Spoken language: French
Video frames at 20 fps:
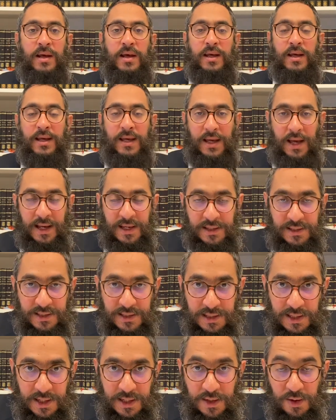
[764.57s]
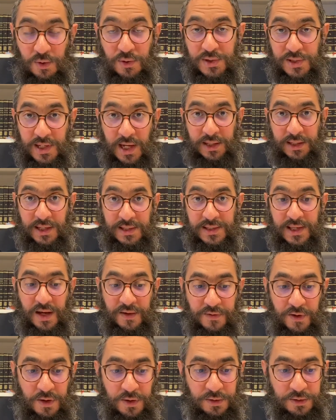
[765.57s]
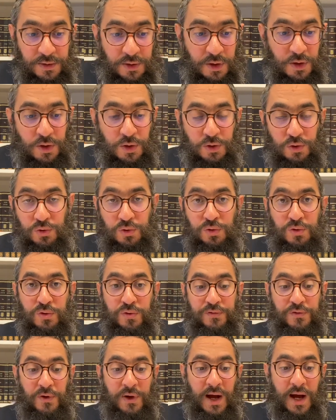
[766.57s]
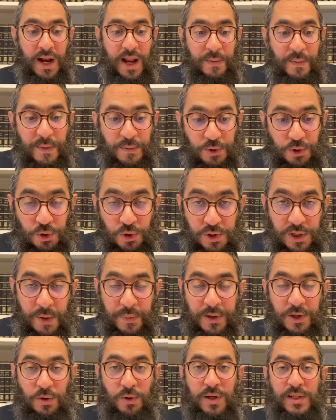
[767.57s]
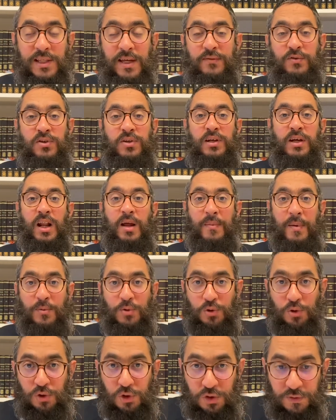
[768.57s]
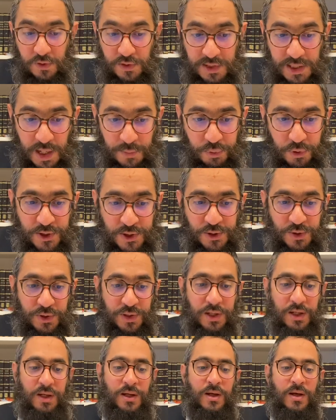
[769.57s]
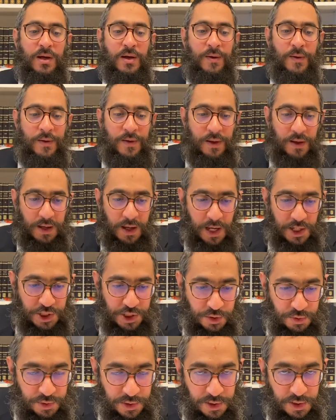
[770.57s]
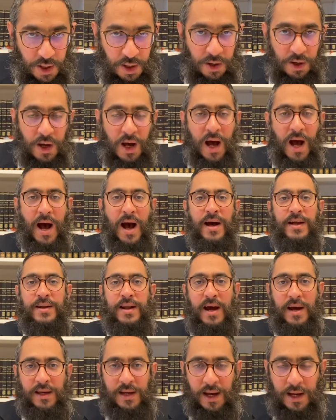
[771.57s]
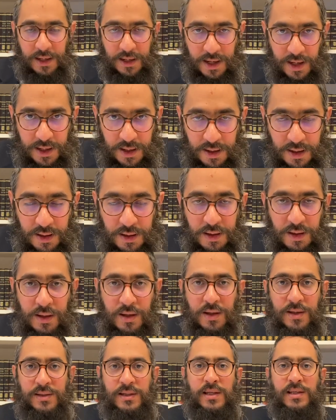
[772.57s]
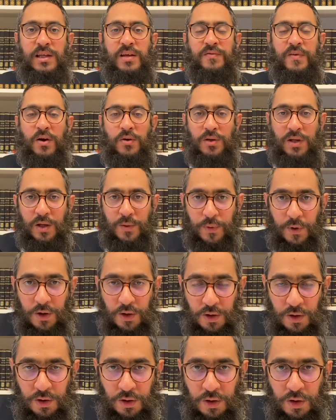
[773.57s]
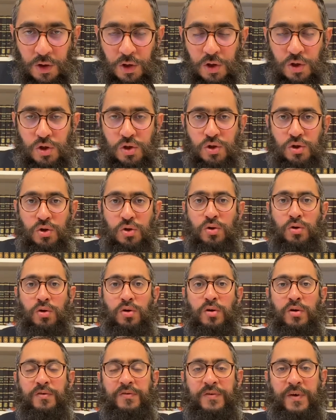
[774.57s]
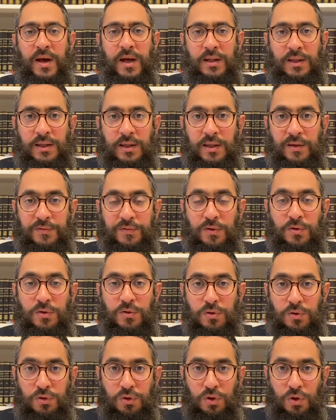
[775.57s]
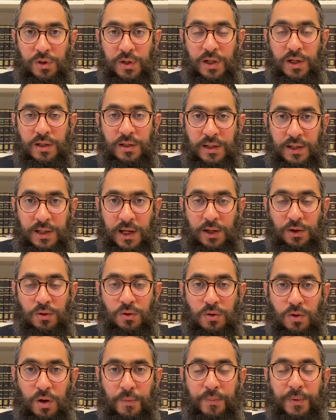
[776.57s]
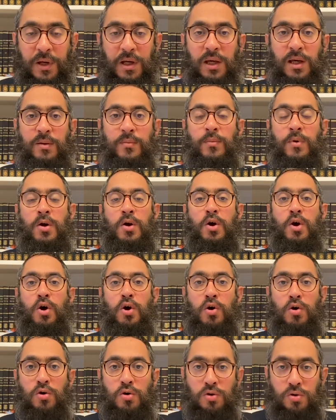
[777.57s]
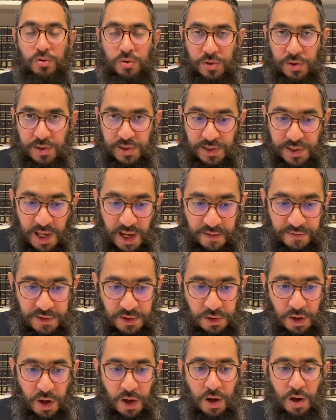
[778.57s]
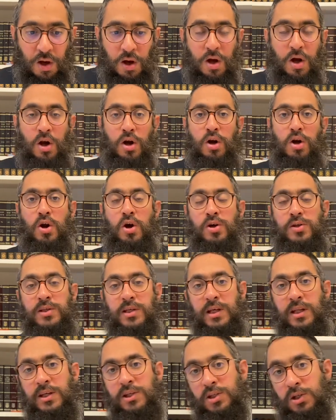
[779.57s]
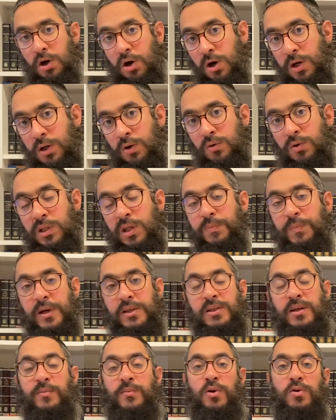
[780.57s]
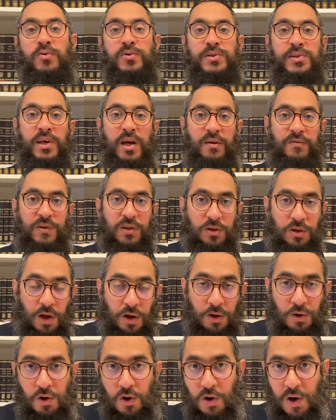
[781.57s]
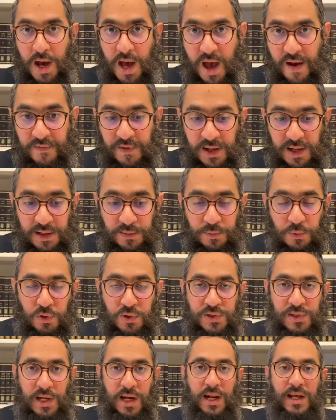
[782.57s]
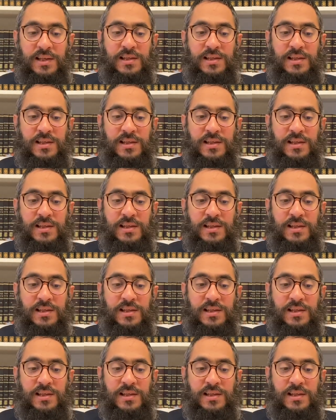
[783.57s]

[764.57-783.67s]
et ainsi aussi à ta servante, tu feras la même chose. A priori, ça veut dire la même chose, tu vas aussi la poinçonner. Rachid nous dit non, ça se réfère uniquement sur le fait qu'il faut donner des cadeaux en prime aux serviteurs lorsqu'ils sortent Et on dit pas seulement aux serviteurs, au Eben, mais aussi à la